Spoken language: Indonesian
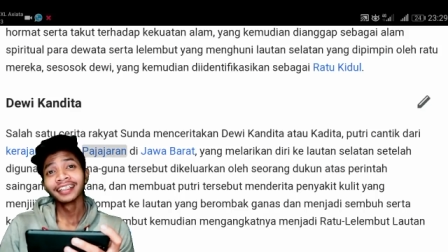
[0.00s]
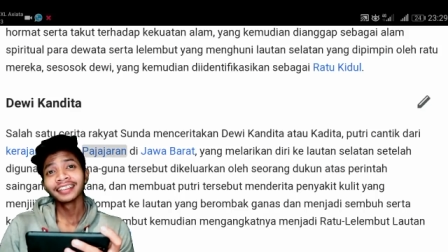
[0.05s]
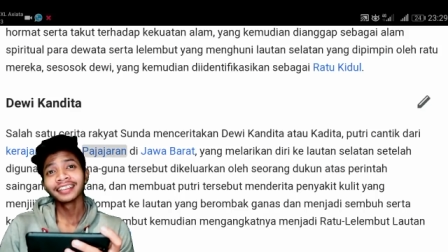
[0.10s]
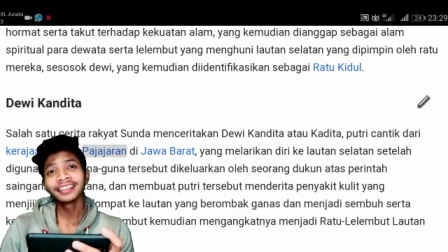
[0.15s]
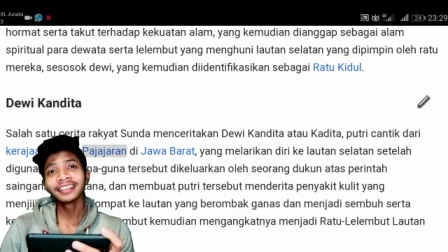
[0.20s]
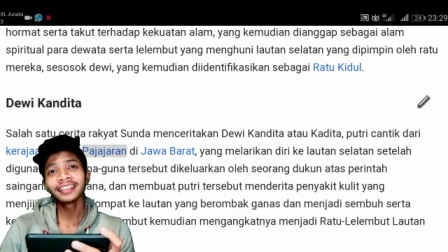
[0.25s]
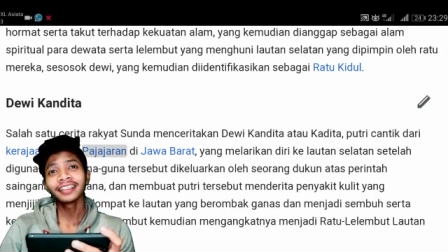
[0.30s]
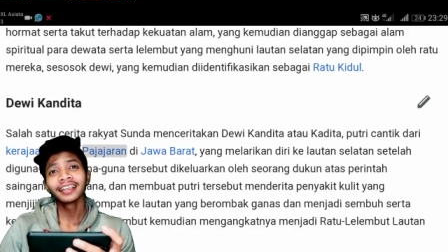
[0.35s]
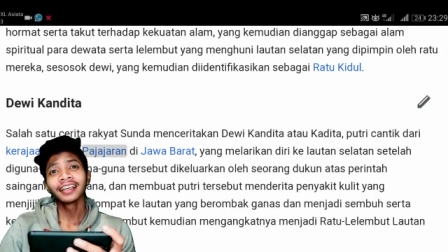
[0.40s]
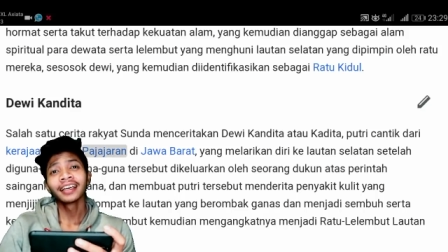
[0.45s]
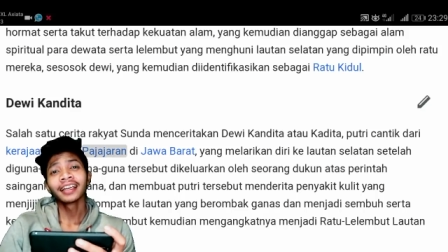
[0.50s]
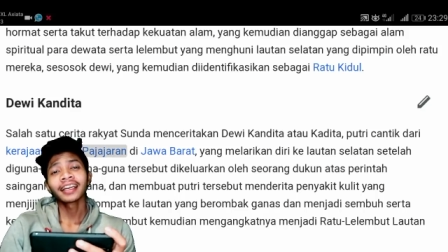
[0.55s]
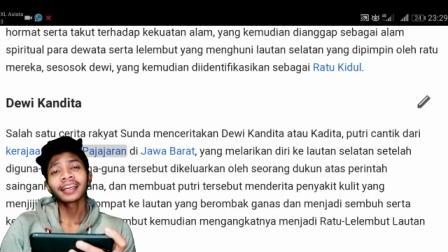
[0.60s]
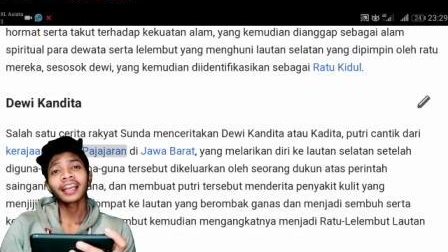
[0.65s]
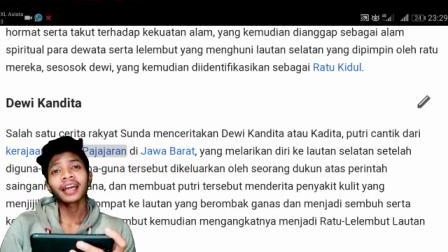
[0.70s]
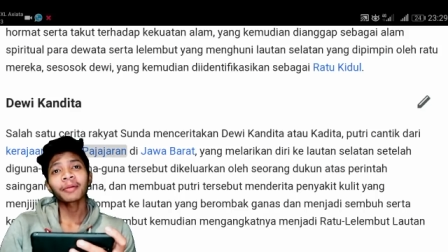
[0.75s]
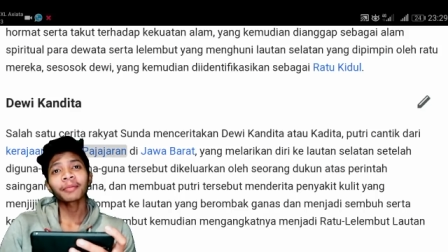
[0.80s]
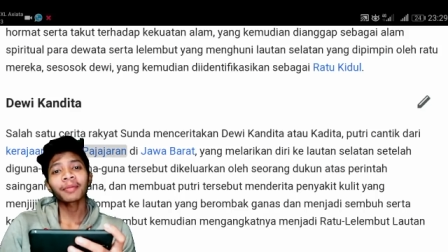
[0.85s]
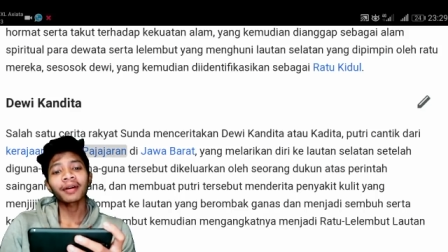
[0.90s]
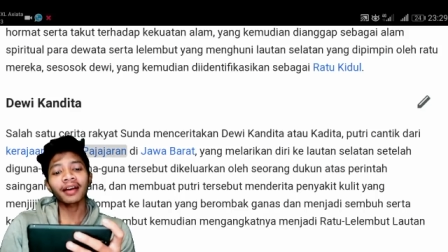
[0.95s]
Jadi
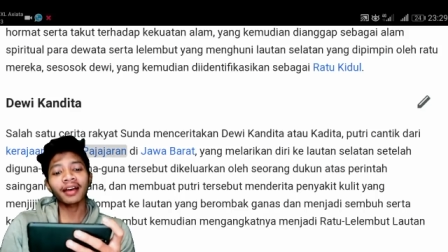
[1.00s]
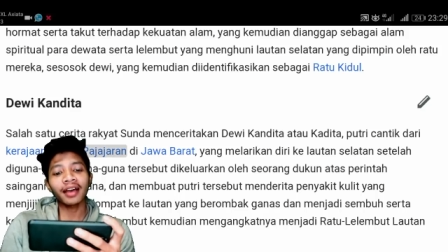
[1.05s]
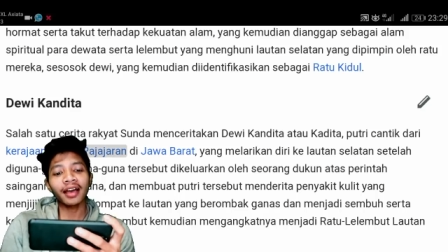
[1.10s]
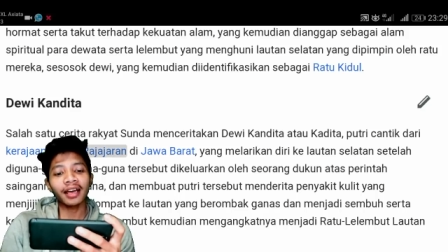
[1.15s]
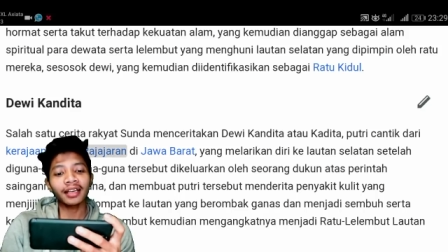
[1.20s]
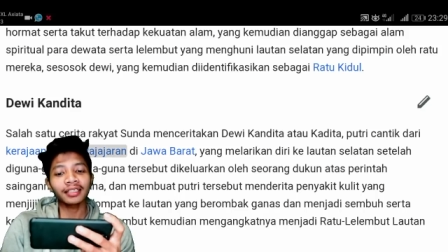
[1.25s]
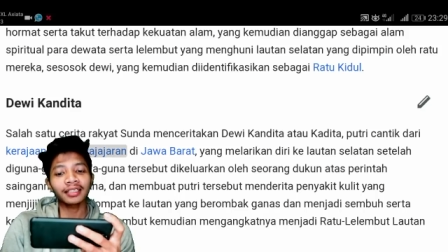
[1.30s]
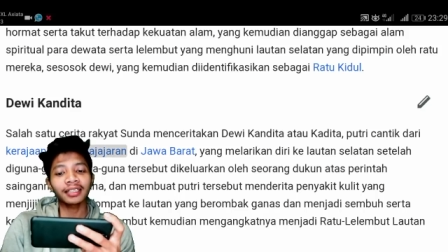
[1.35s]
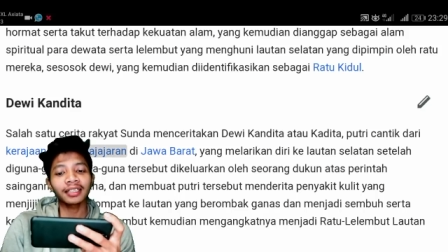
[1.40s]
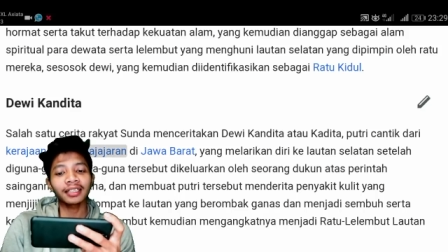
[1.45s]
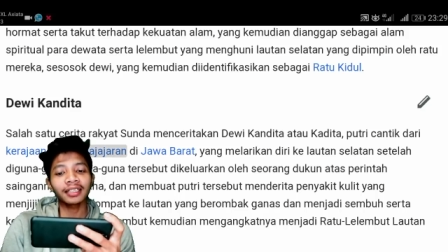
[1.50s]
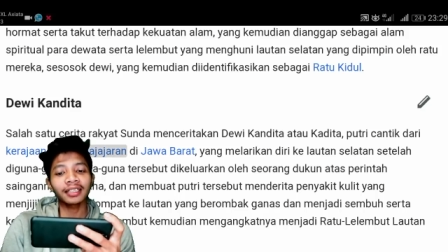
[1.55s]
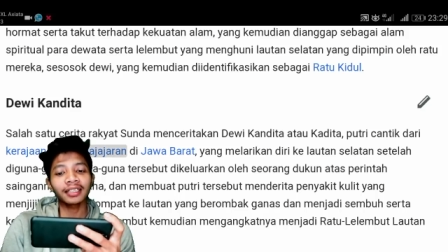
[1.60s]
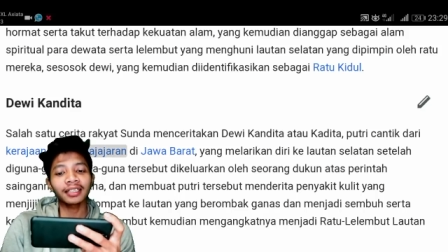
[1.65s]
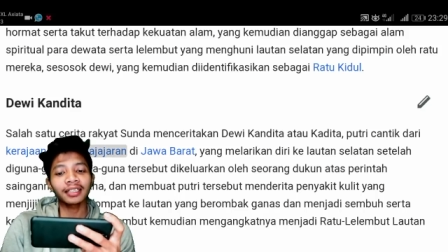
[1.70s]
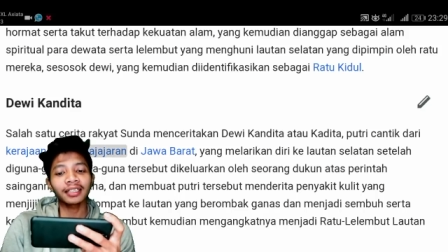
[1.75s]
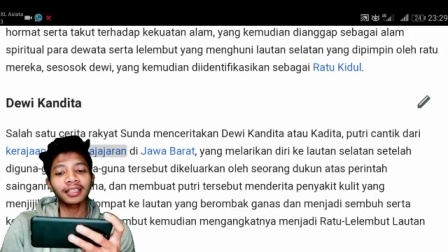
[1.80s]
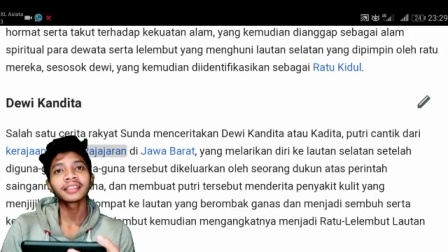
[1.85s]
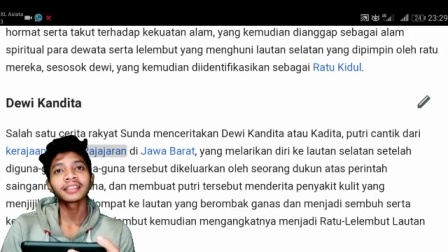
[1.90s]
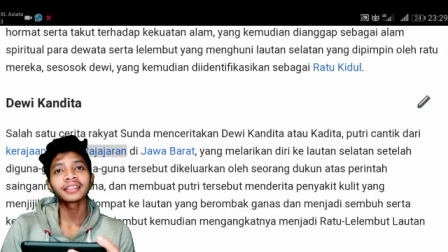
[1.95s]
nama asli
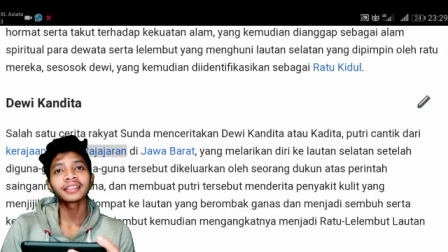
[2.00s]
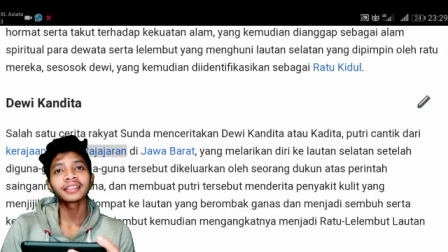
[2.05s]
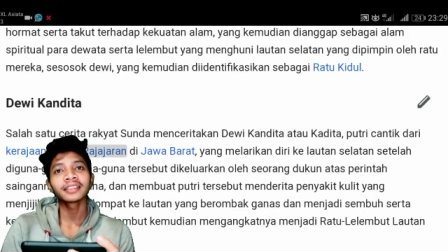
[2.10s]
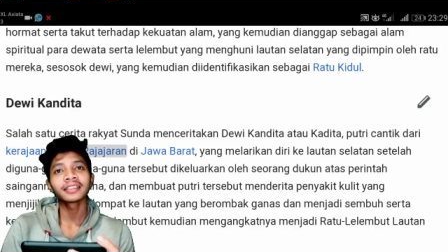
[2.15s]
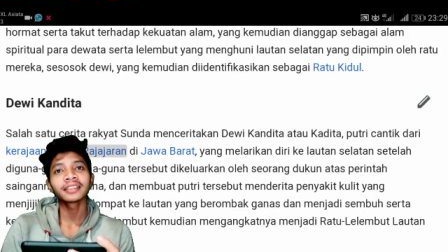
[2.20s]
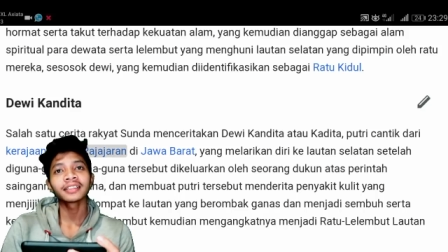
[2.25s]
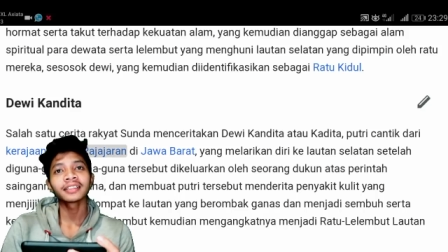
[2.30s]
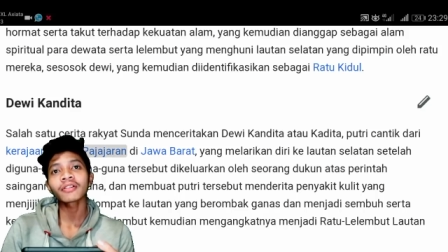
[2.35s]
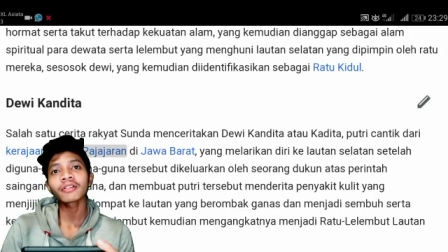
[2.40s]
dari Nyi